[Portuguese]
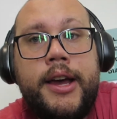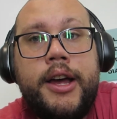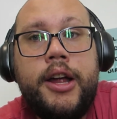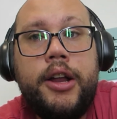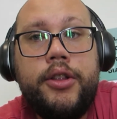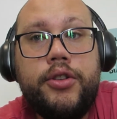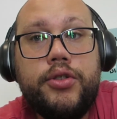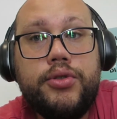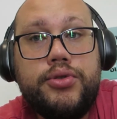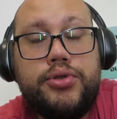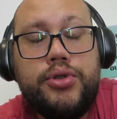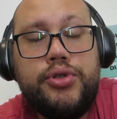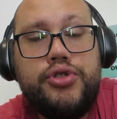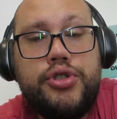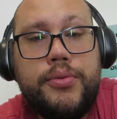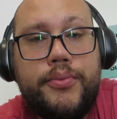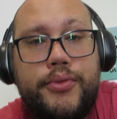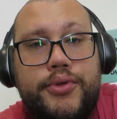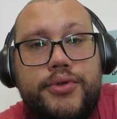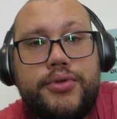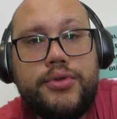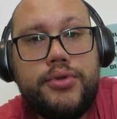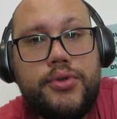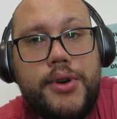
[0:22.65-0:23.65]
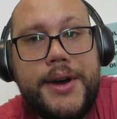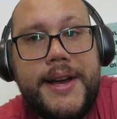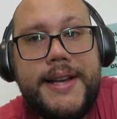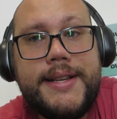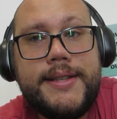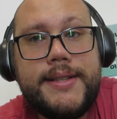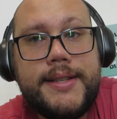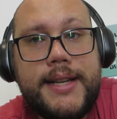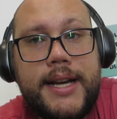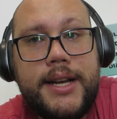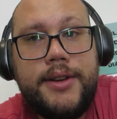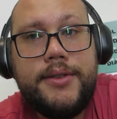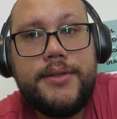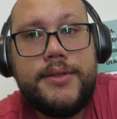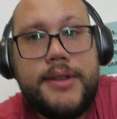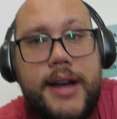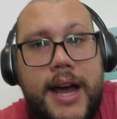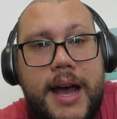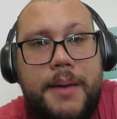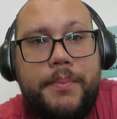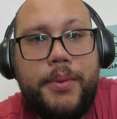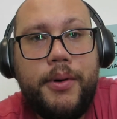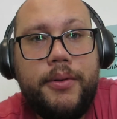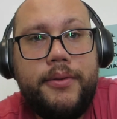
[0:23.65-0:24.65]
nos últimos dois anos,
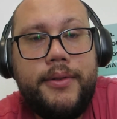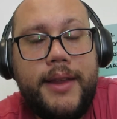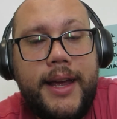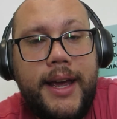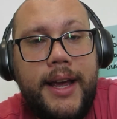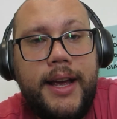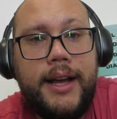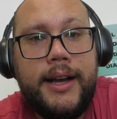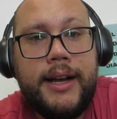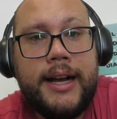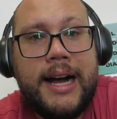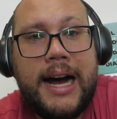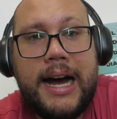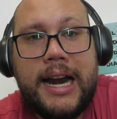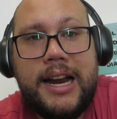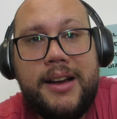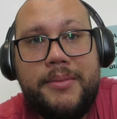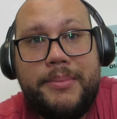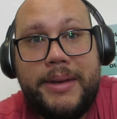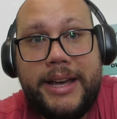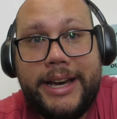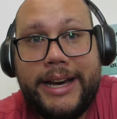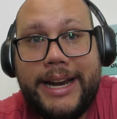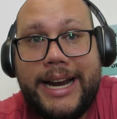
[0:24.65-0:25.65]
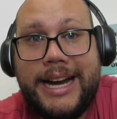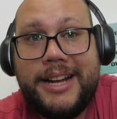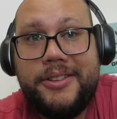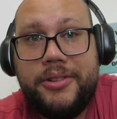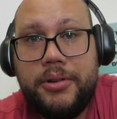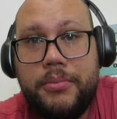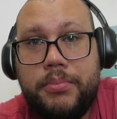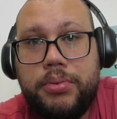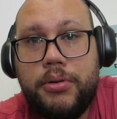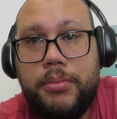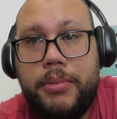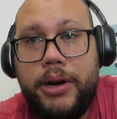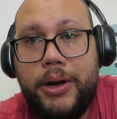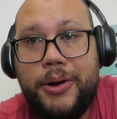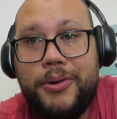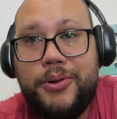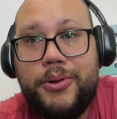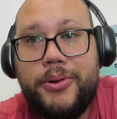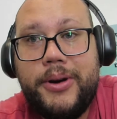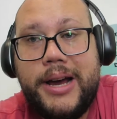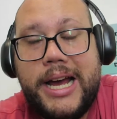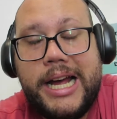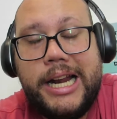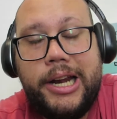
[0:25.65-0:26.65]
a Apple tem, cara, migrado um
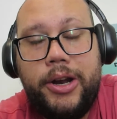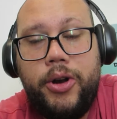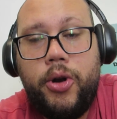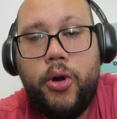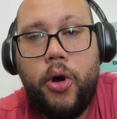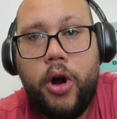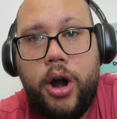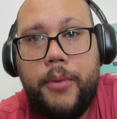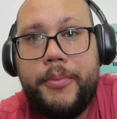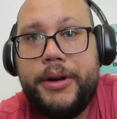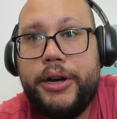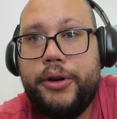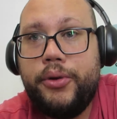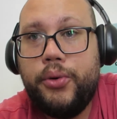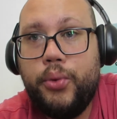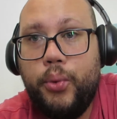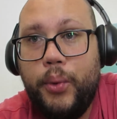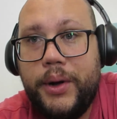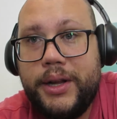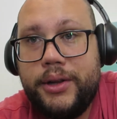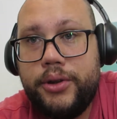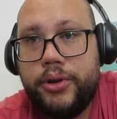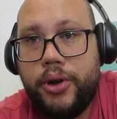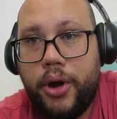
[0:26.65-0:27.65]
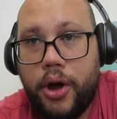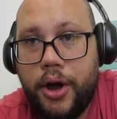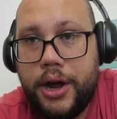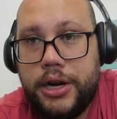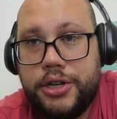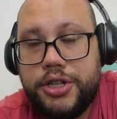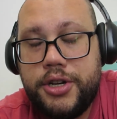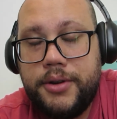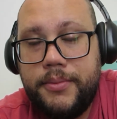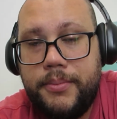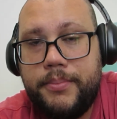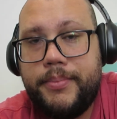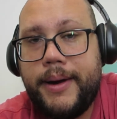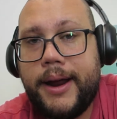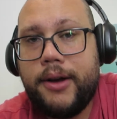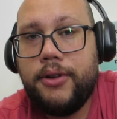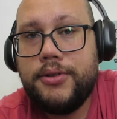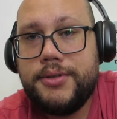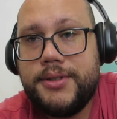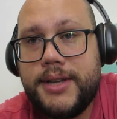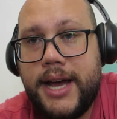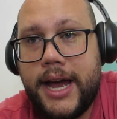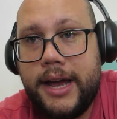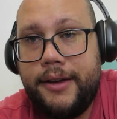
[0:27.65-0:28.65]
público enorme do Android para
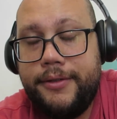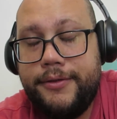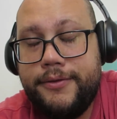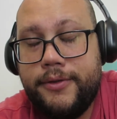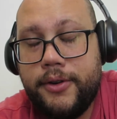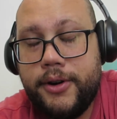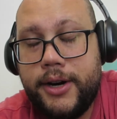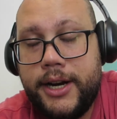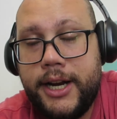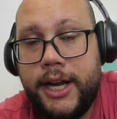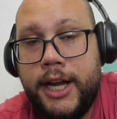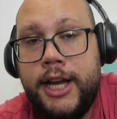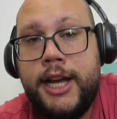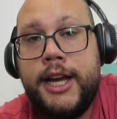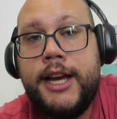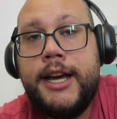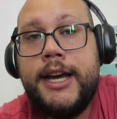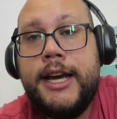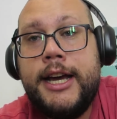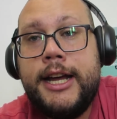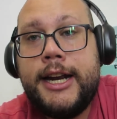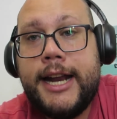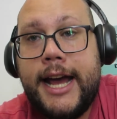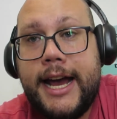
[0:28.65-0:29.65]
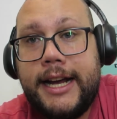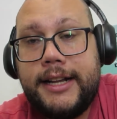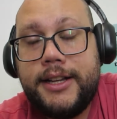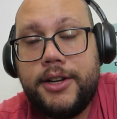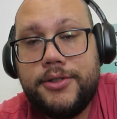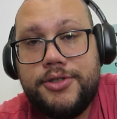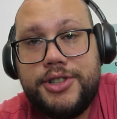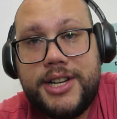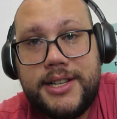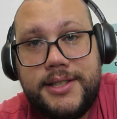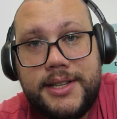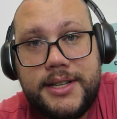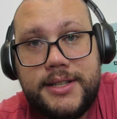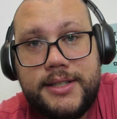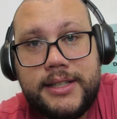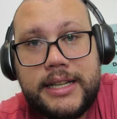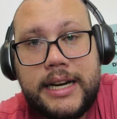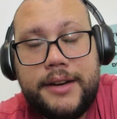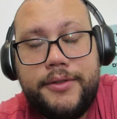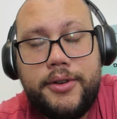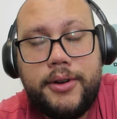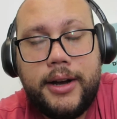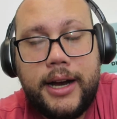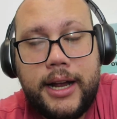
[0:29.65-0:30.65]
usar iPhone. Né? Então já se
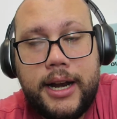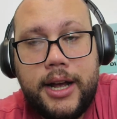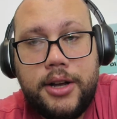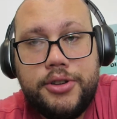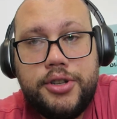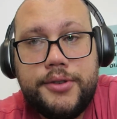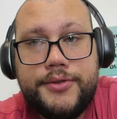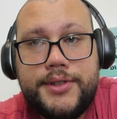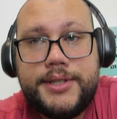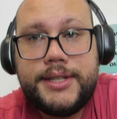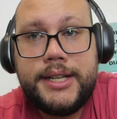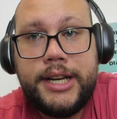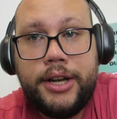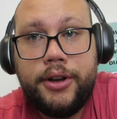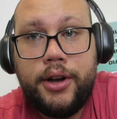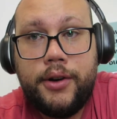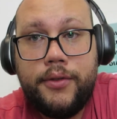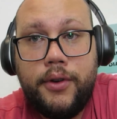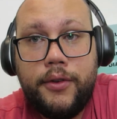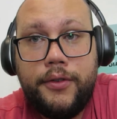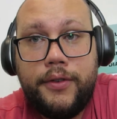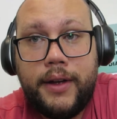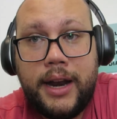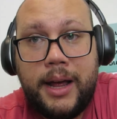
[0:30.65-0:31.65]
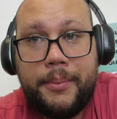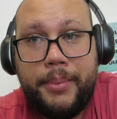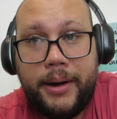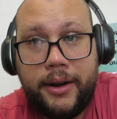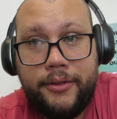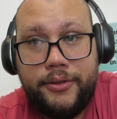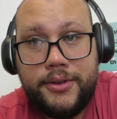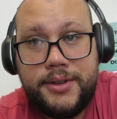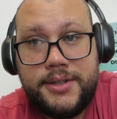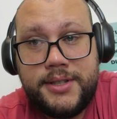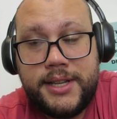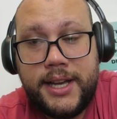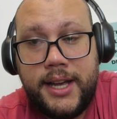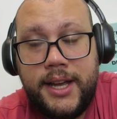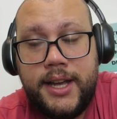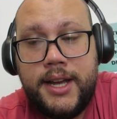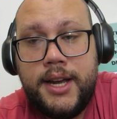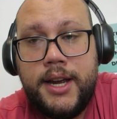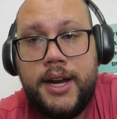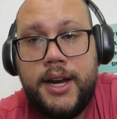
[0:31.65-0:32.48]
inscreve no canal, ativa o sininho que eu vou falar para você